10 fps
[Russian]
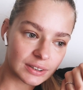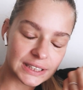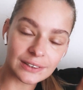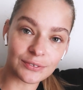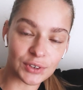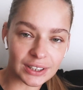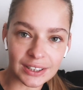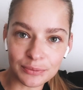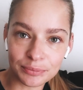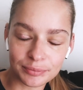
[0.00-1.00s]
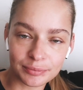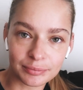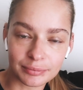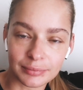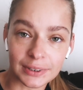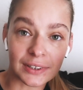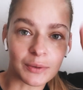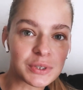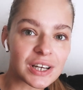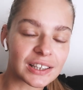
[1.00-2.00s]
сила ветра. Это
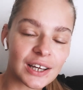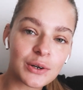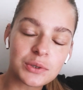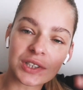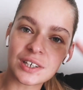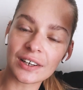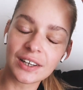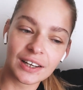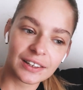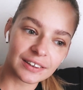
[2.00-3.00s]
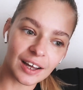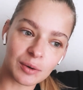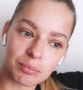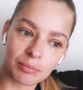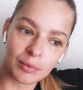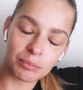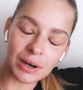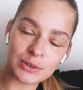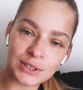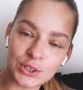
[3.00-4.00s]
там, где катаются на
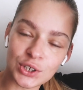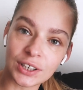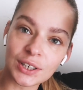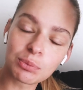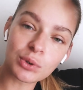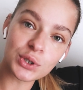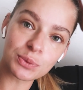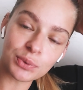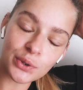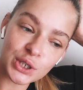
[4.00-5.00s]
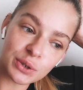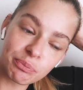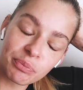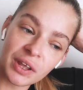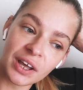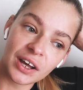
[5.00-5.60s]
парусничках и прочим-прочим.